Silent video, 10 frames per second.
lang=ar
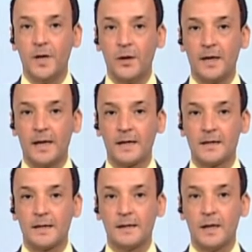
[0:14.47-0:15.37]

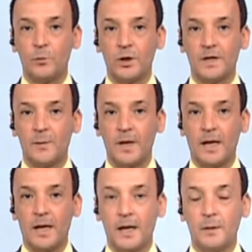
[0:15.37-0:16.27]
وانعكاساتها المحتملة
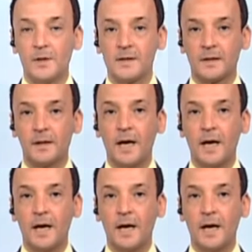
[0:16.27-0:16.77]
على مصر